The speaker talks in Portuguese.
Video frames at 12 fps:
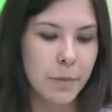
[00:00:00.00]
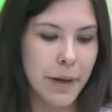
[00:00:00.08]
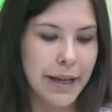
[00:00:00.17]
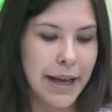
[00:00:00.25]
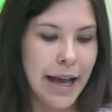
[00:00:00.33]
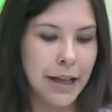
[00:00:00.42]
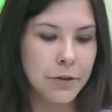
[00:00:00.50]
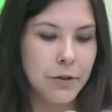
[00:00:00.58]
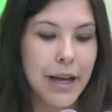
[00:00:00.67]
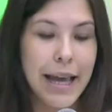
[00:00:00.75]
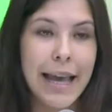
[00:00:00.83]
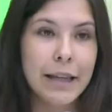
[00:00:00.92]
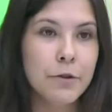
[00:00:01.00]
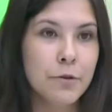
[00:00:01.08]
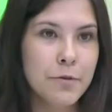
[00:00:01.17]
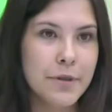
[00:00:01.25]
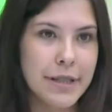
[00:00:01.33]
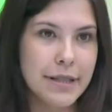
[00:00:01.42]
pecado,
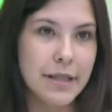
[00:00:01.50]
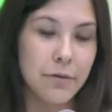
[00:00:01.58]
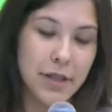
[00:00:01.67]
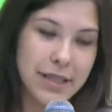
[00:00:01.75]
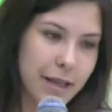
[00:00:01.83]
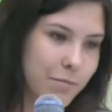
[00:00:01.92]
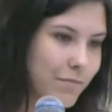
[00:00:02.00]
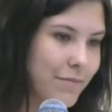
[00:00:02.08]
renúncias, que você